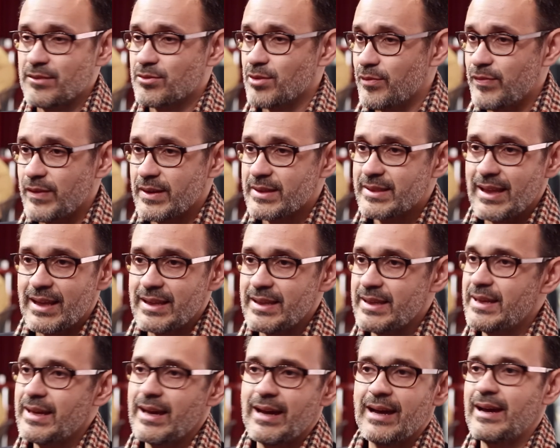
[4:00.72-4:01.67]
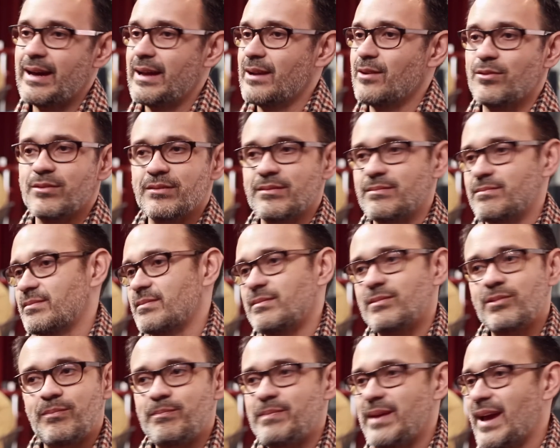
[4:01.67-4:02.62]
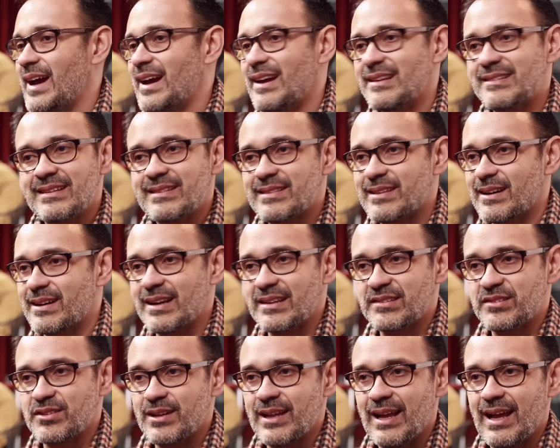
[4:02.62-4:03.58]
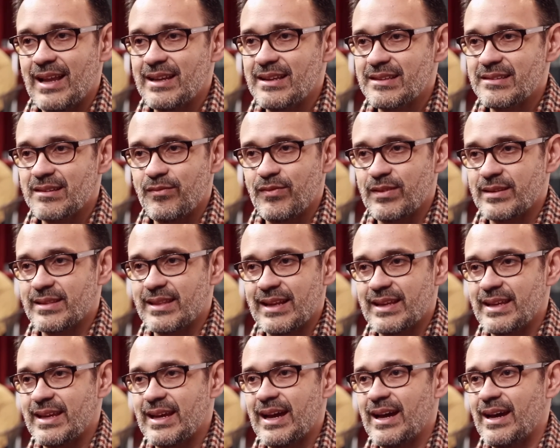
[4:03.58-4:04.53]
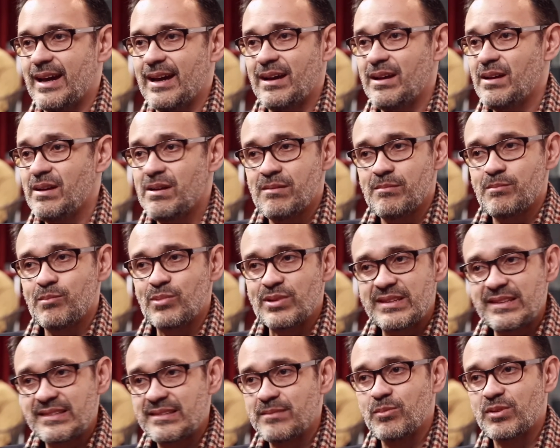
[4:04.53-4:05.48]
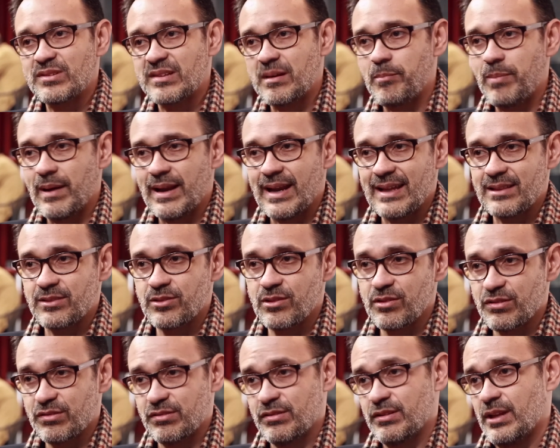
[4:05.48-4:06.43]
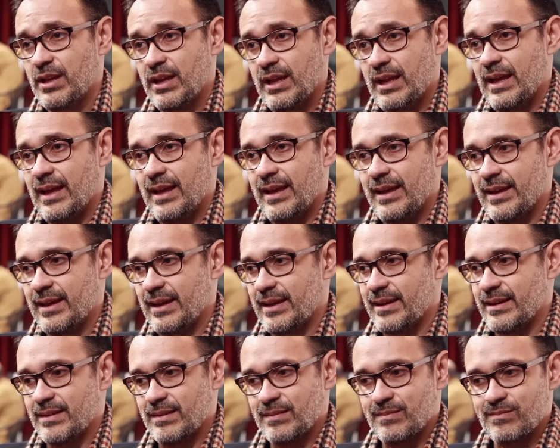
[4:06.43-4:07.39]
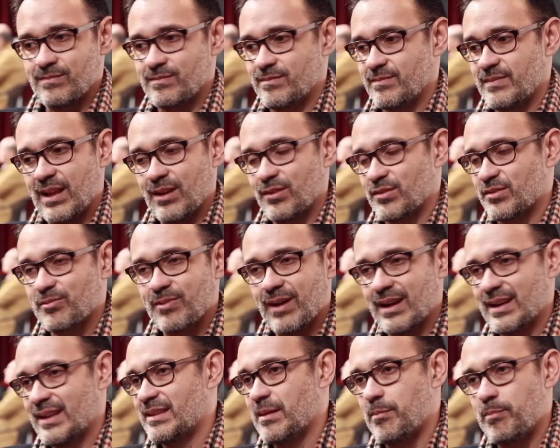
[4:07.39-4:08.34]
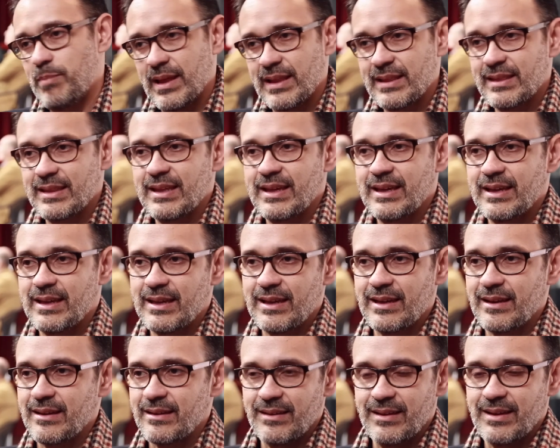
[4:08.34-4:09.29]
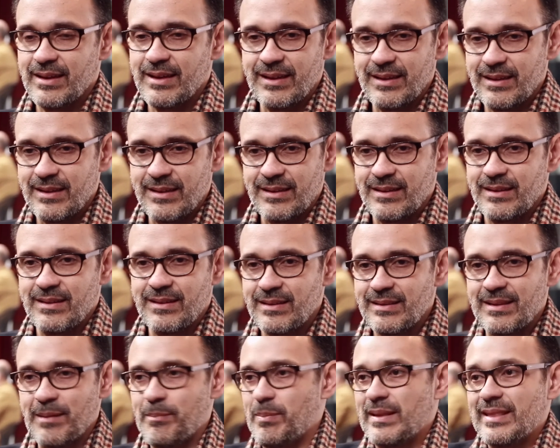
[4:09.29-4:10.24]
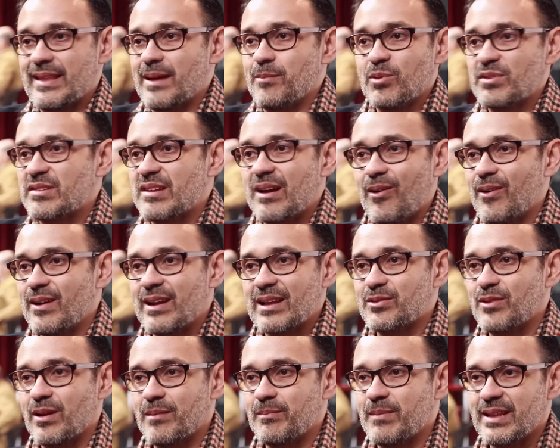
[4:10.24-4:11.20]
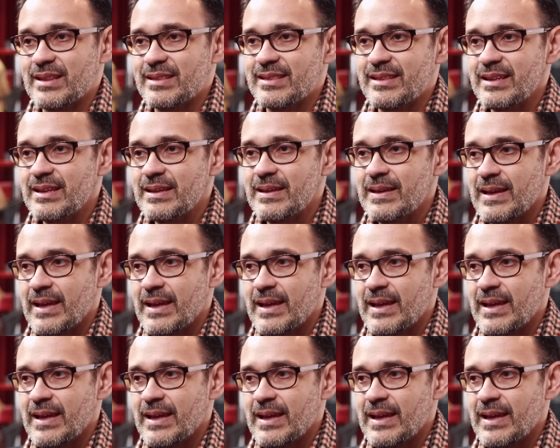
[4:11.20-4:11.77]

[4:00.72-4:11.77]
eso afectaría los, viajes internacionales, afectaría muchísimos aparatos. Eh, de los cuales eh, dependemos ahora actualmente